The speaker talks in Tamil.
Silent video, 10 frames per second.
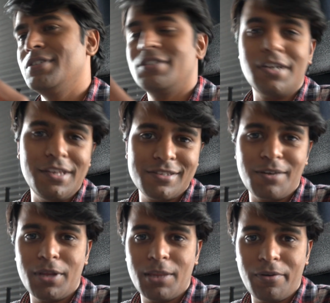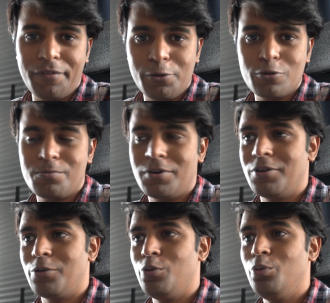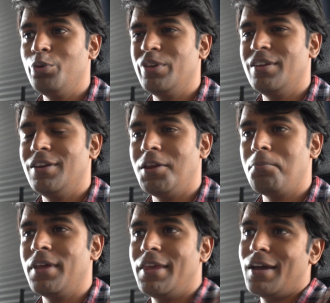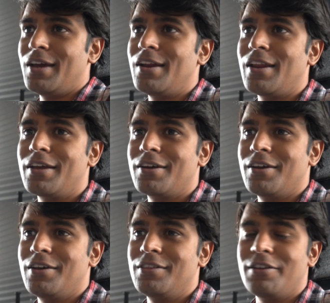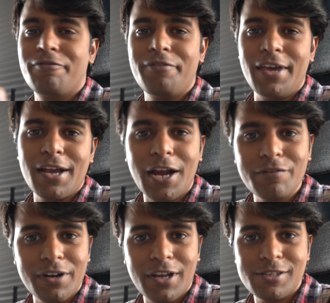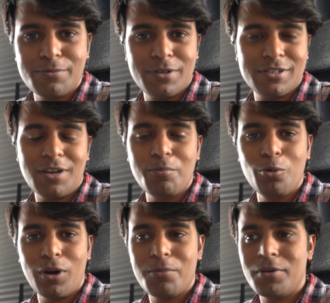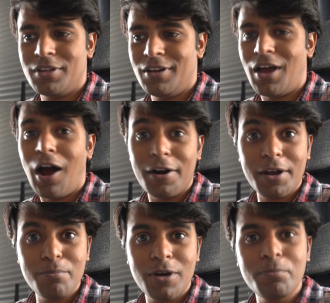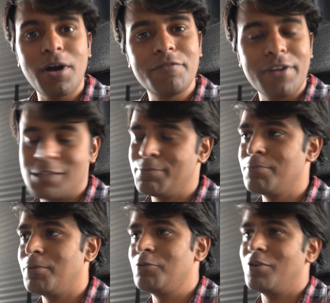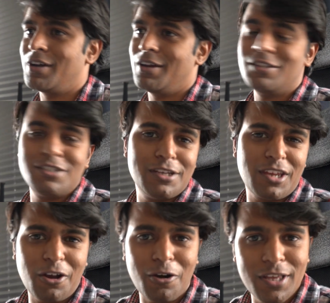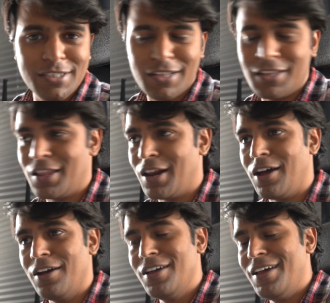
ஸ்டடீஸ் சம்மந்தமாக வீடியோஸ் பண்ணுறோம் நம்ம ஏன் லைக் இந்த ஃபேக் அட்வர்டைஸ்மெண்ட்ஸ் நம்ம ஊரில் பார்த்தீங்கன்னா ஆடம்பரமாக அட்வர்டைஸ்மெண்ட் பண்ணுவாங்க இன்ஜினியரிங் காலேஜ் அது இதெல்லாம்